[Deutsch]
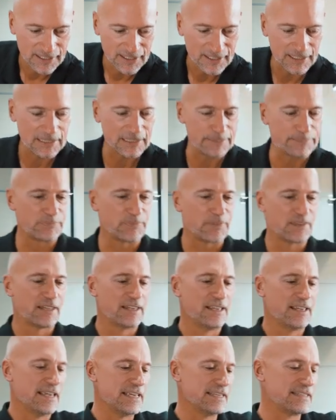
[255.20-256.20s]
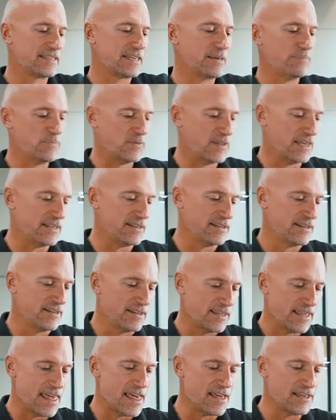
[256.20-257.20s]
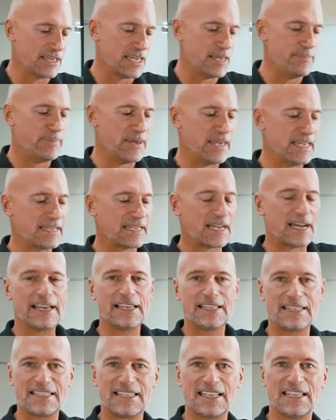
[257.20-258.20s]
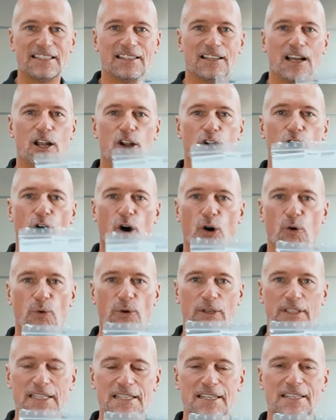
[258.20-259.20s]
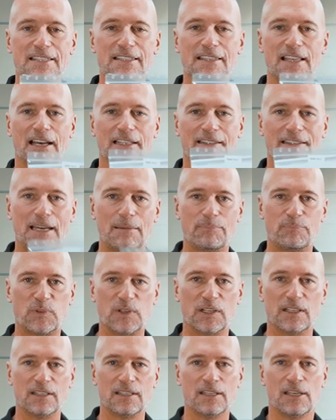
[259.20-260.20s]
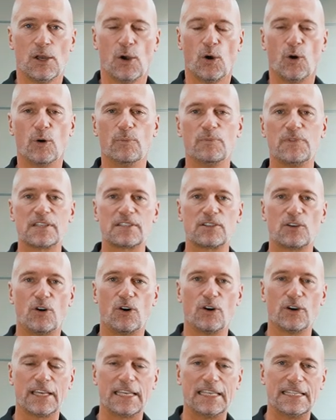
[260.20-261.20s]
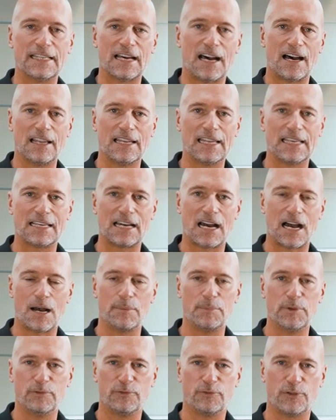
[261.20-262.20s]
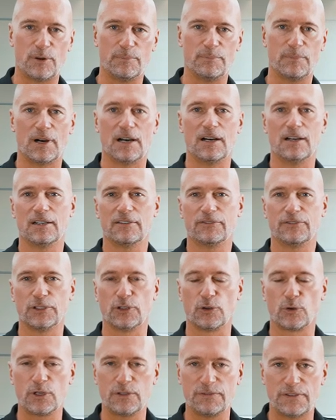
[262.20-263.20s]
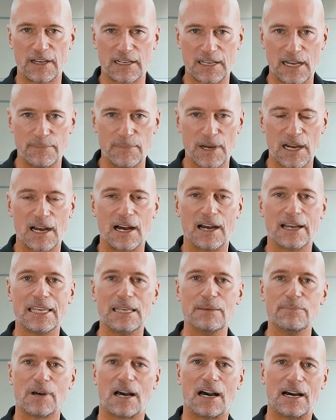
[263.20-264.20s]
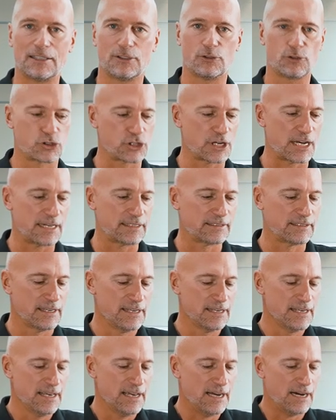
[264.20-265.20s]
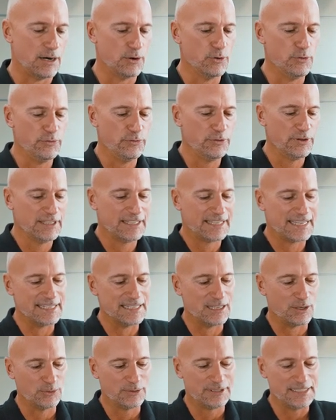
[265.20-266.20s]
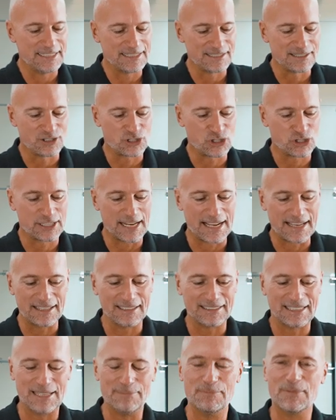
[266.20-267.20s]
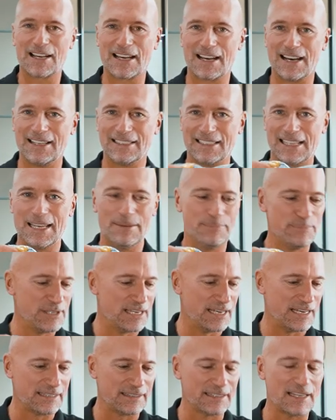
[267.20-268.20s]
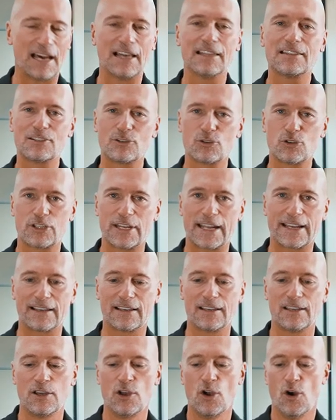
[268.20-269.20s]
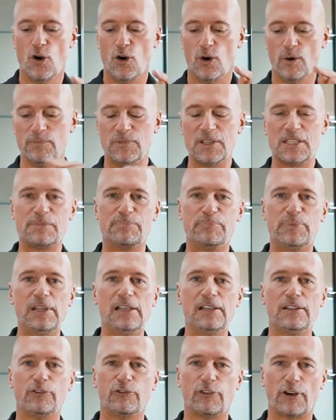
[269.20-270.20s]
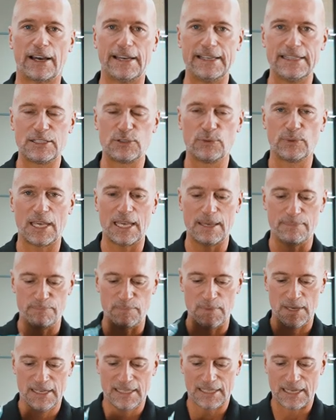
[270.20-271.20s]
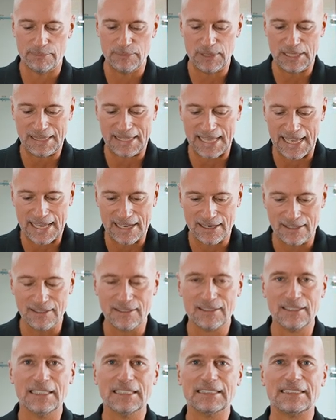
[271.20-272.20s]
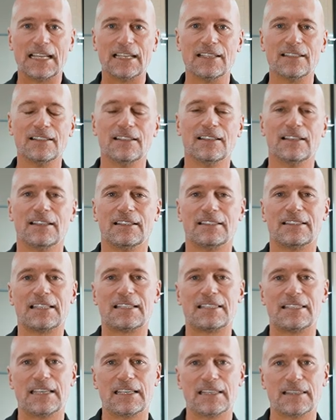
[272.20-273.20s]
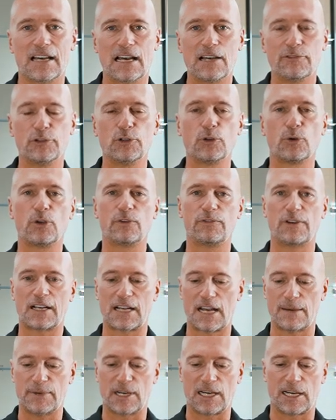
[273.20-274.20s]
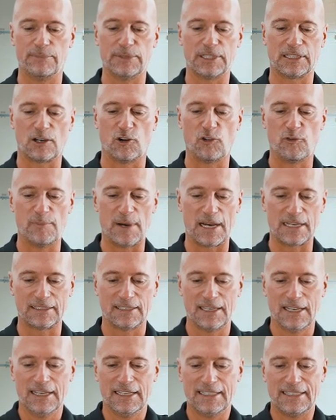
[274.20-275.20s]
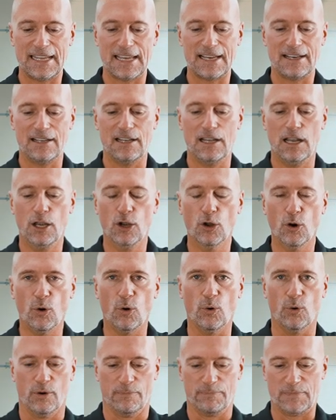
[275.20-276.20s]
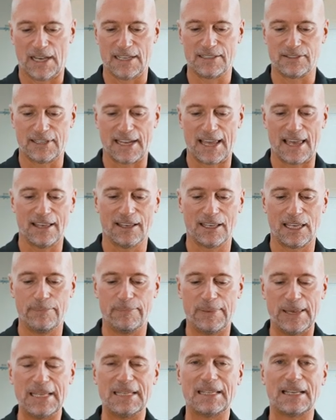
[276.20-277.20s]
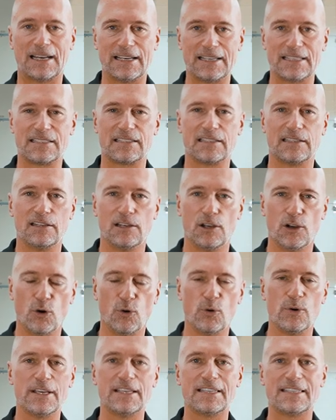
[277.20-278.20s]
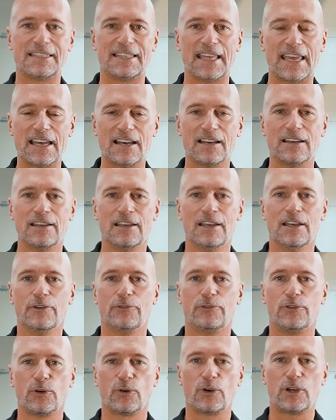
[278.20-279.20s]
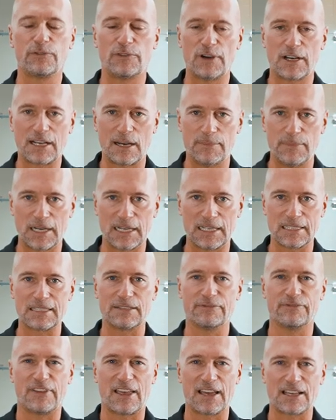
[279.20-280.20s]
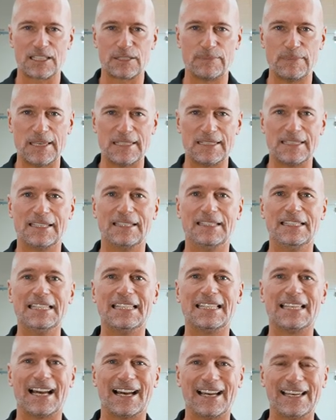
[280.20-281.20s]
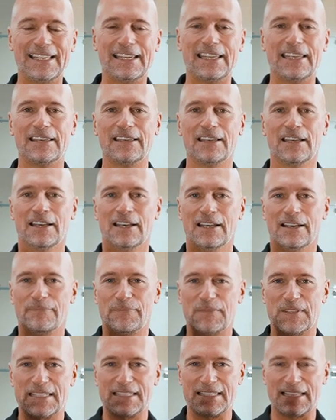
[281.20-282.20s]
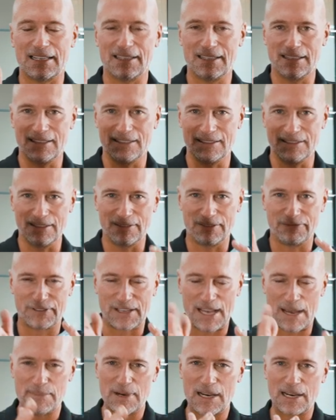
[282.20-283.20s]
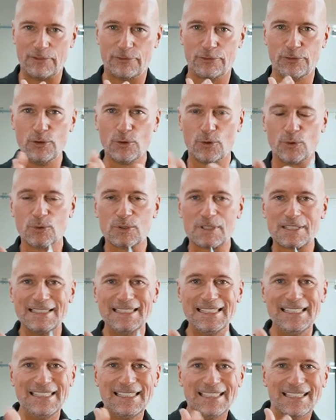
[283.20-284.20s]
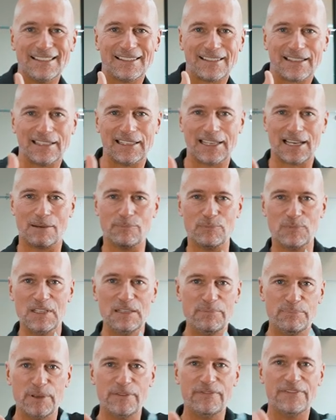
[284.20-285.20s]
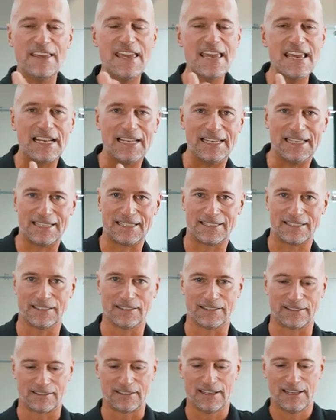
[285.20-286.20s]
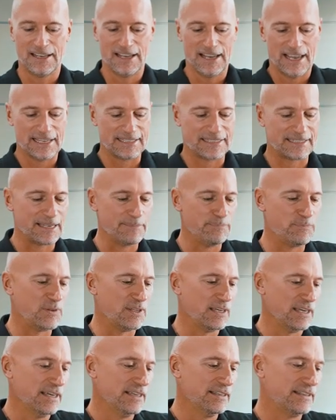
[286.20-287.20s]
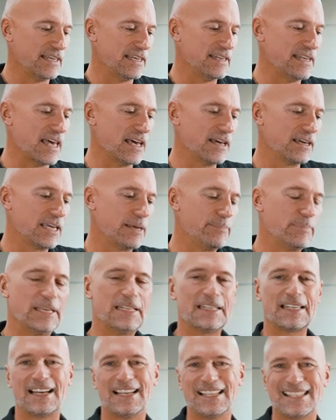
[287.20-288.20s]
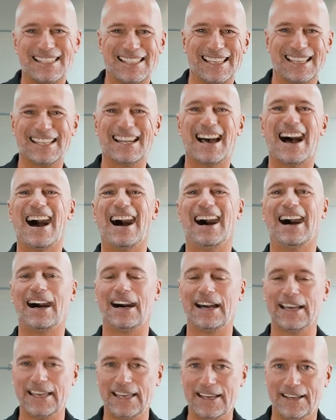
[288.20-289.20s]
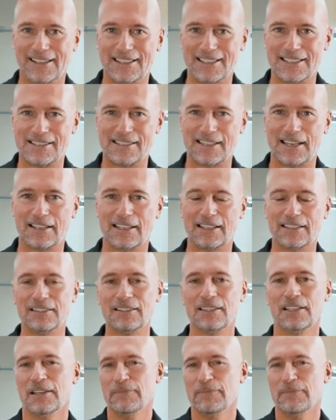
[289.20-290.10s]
Ähm, es gibt den RGB13 Low. Das ist ein Adapter, um das originale Kabel vom, von der Rückfahrkamera im Radioschacht auf genau diesen Stecker, den wir gerade eben hier hatten, anzustecken, um das Bild freizugeben, damit der dann das Signal von der Rückfahrkamera mit drauf macht. Der Low, also der RGB 13 Low ist der für Rückfahrkameras werksmäßig, die keine äh, Kameraführungslinien drin haben, die beweglich sind. Es gibt den RGB 13 High heißt der dann.